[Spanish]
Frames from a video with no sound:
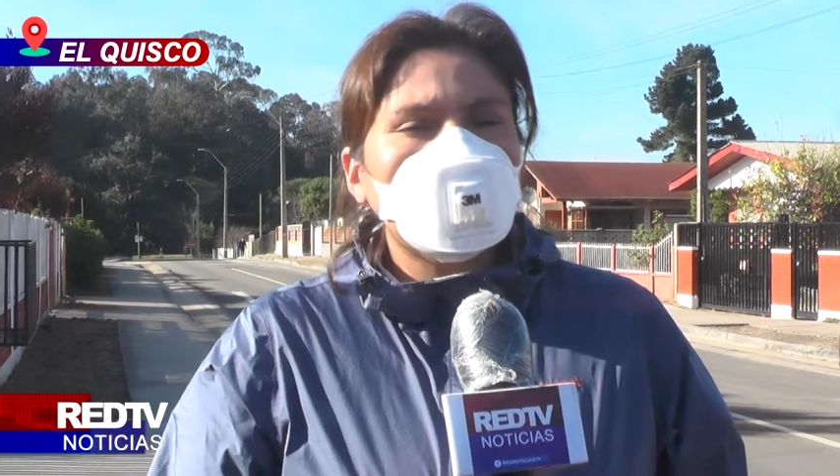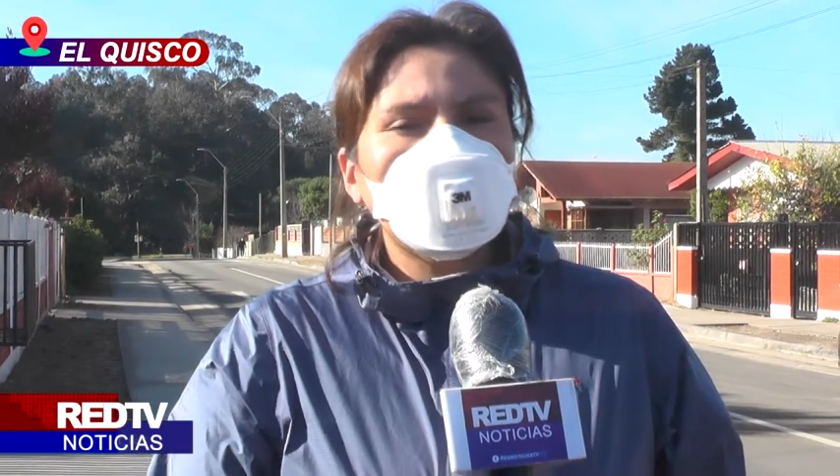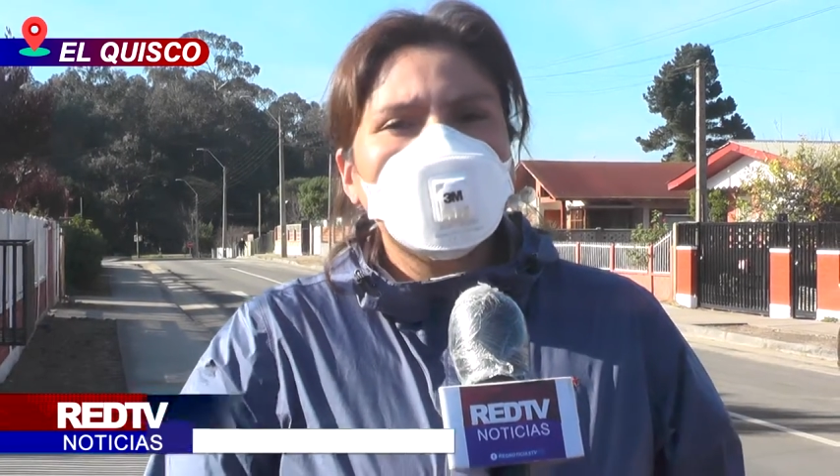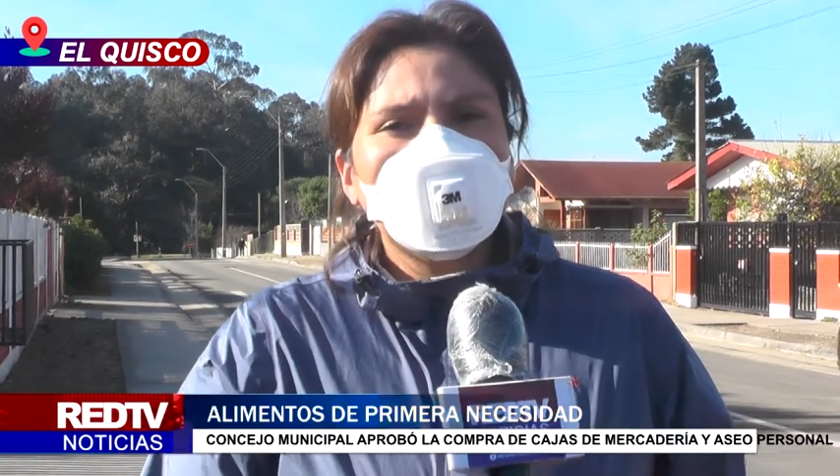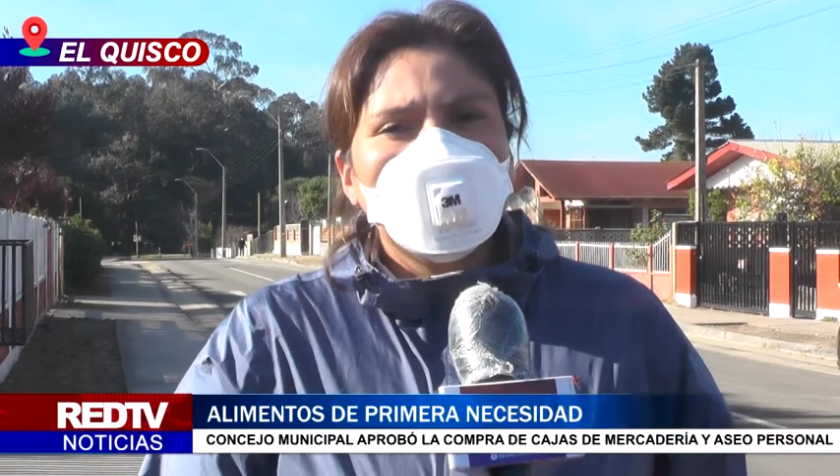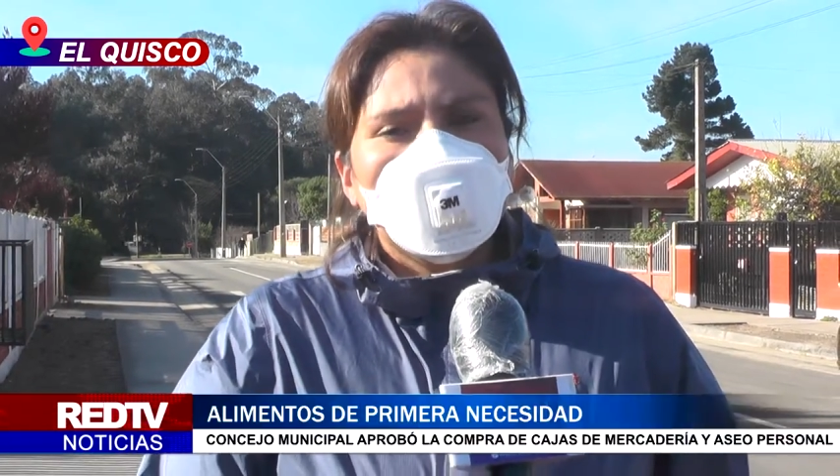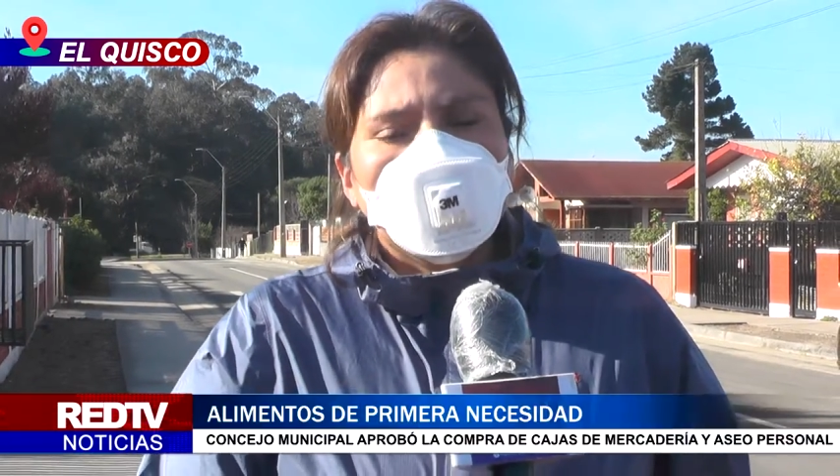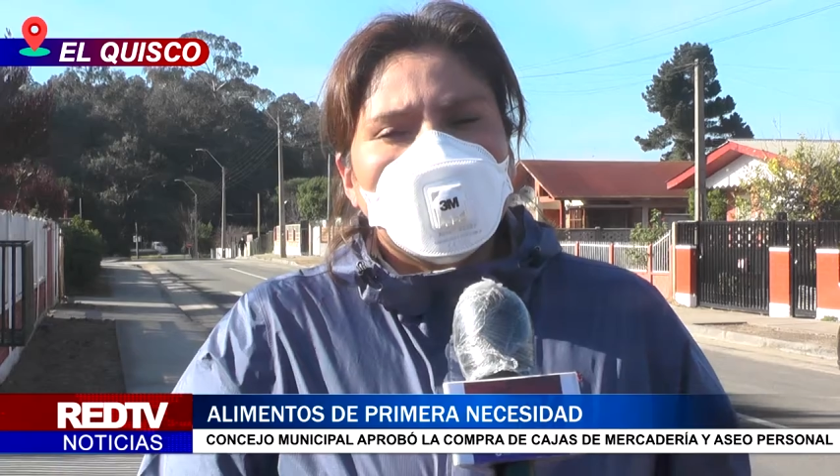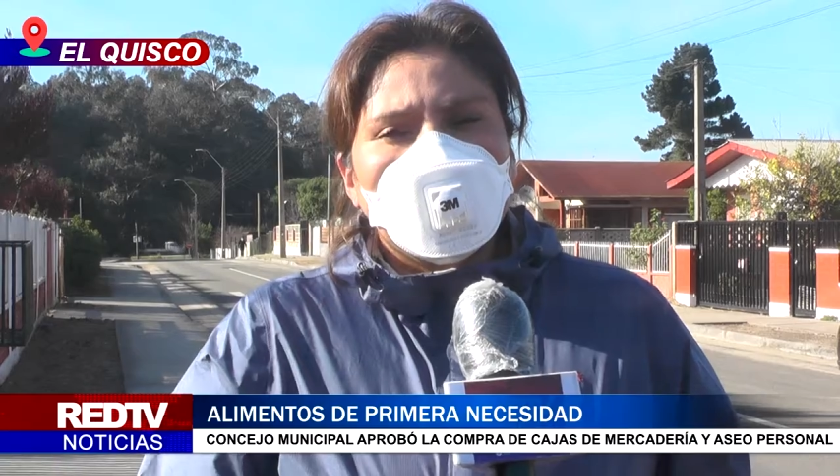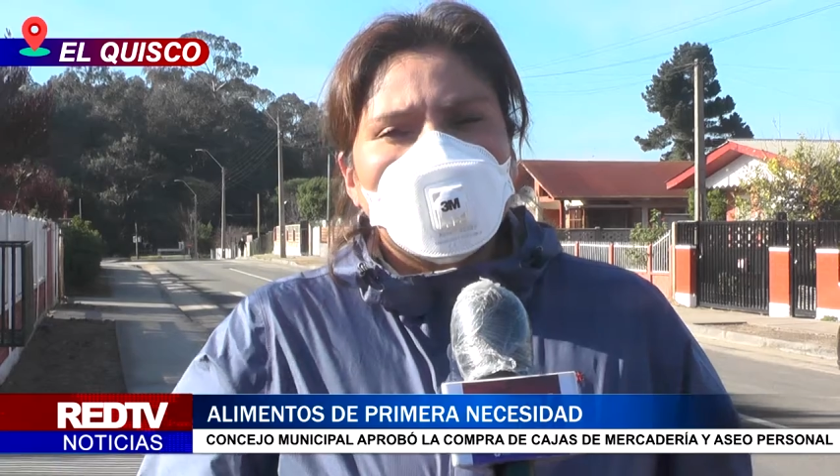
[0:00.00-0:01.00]
poder
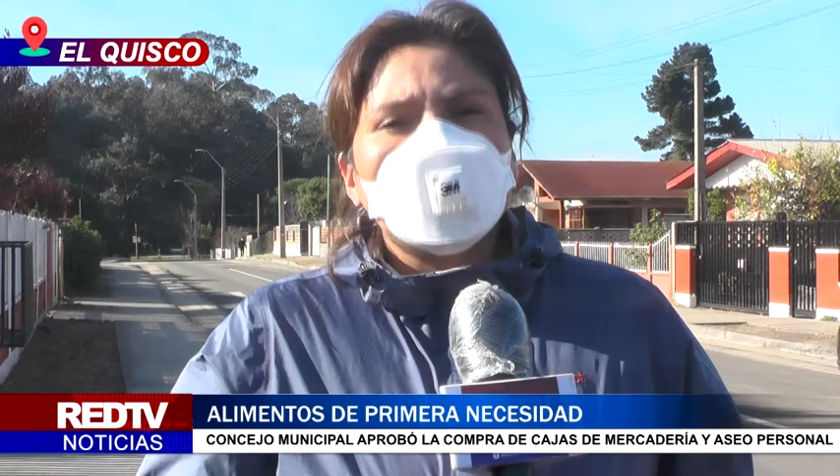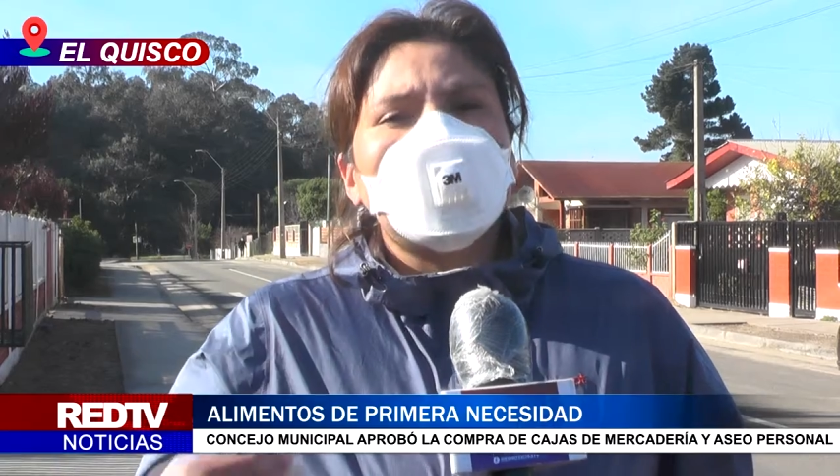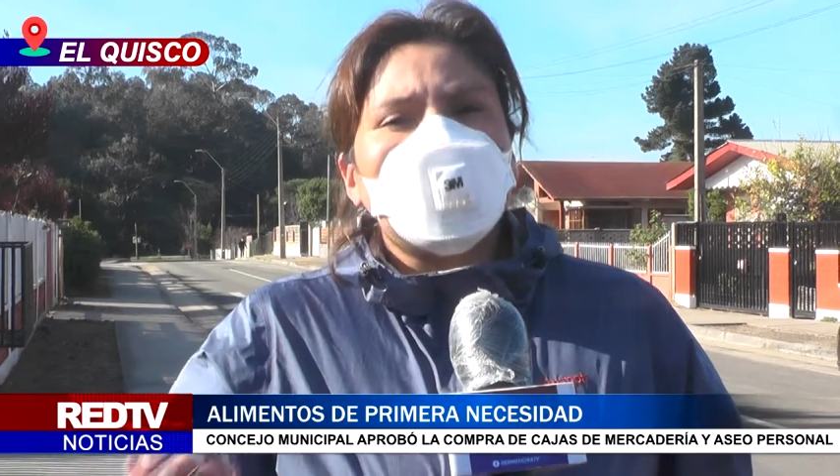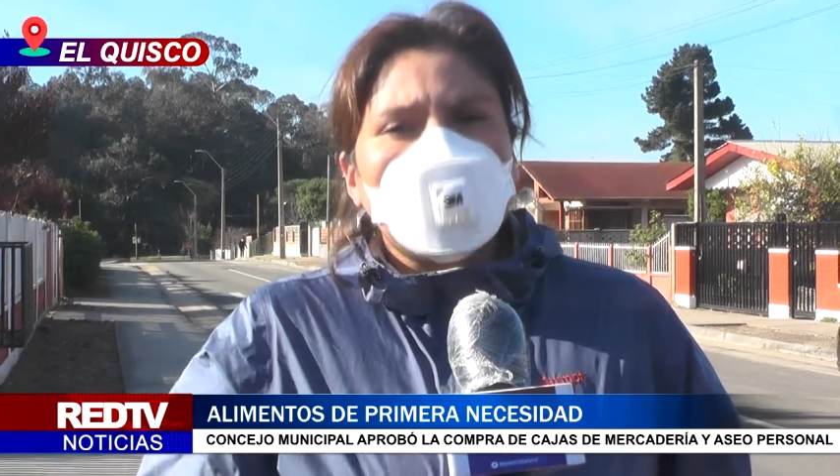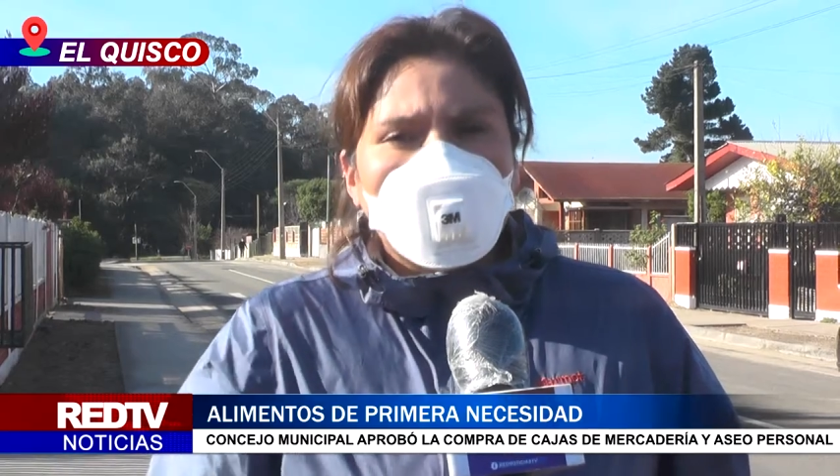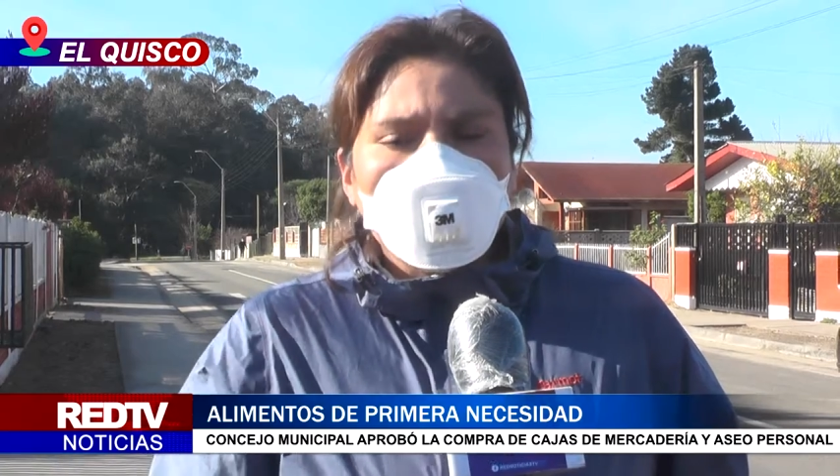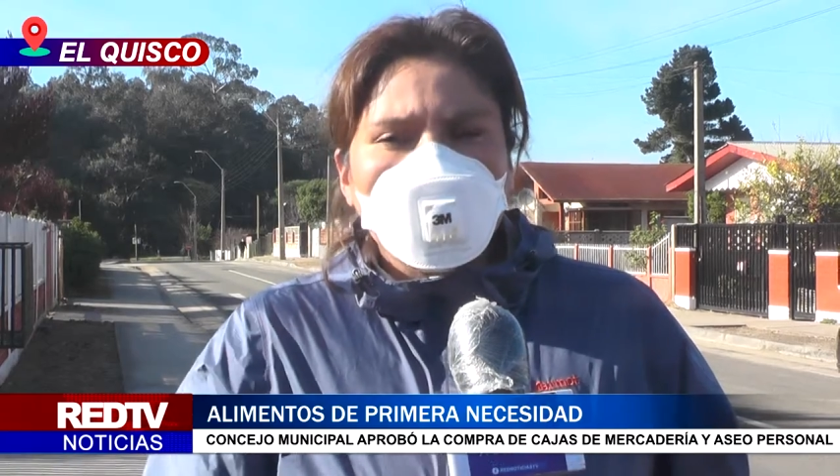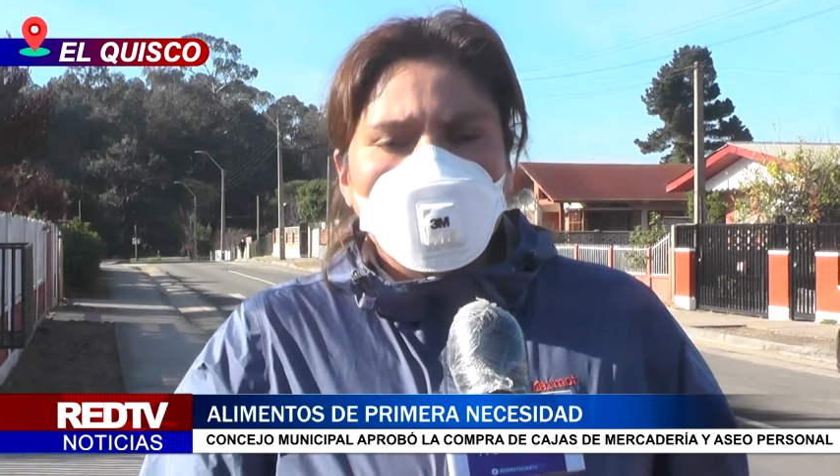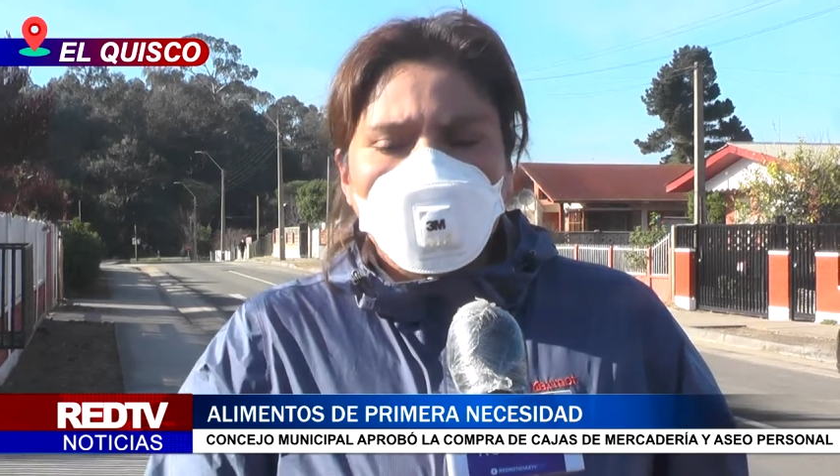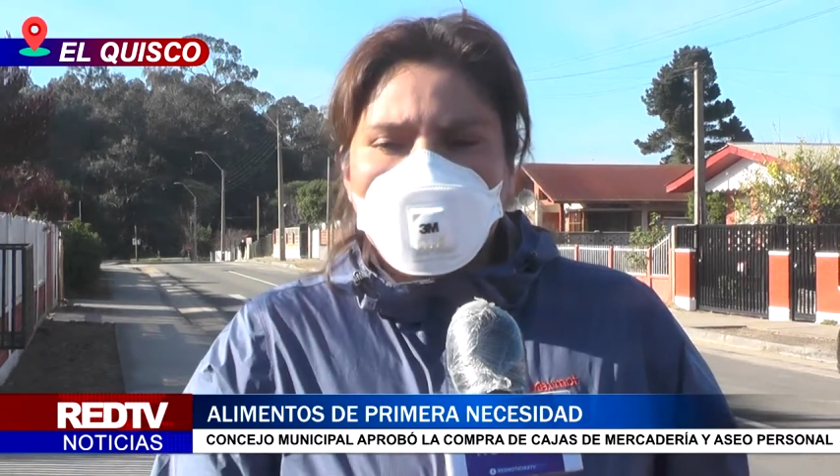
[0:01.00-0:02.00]
eh, trabajar con la